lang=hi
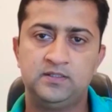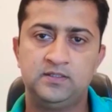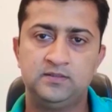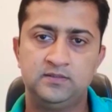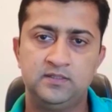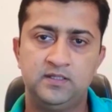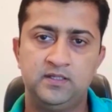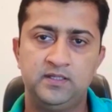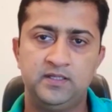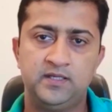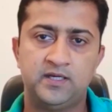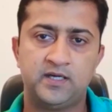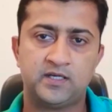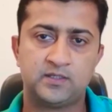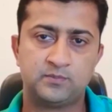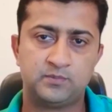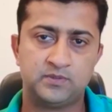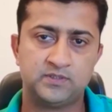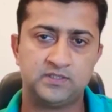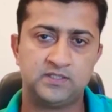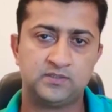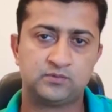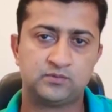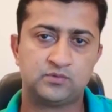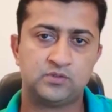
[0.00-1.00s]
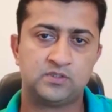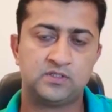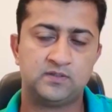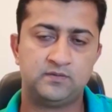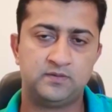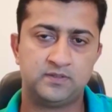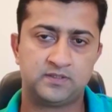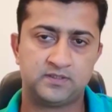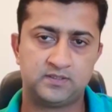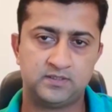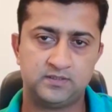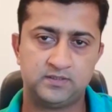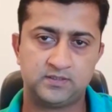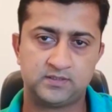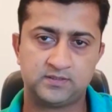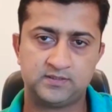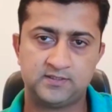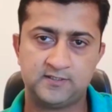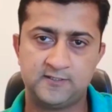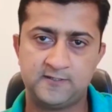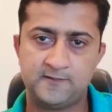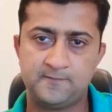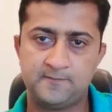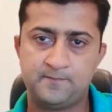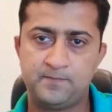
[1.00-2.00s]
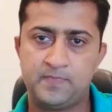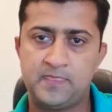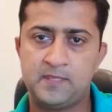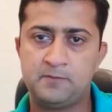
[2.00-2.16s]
इजीली हर बंदा उसको कवर कर सकता है